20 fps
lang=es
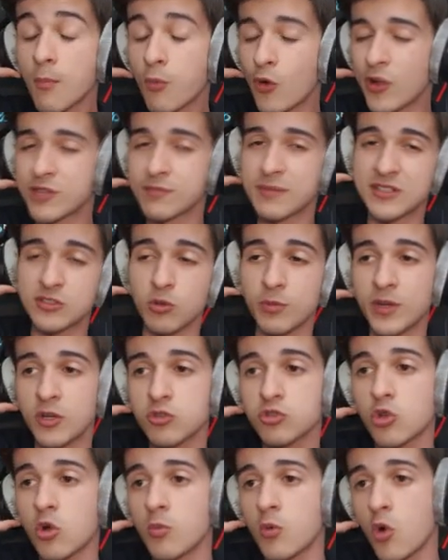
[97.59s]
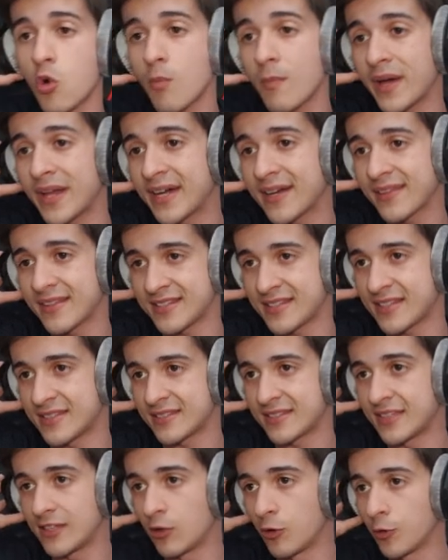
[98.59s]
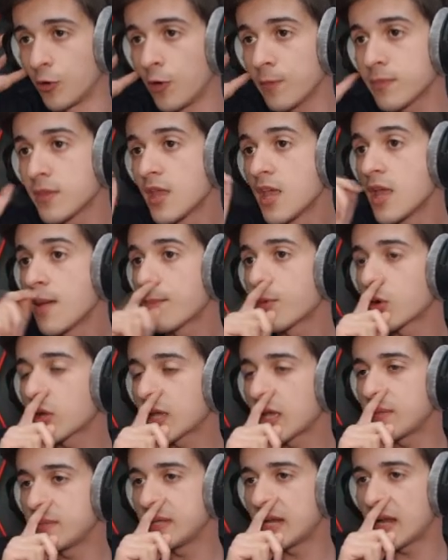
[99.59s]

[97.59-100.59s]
Pues más o menos como un banner de ese estilo, ¿no? Porque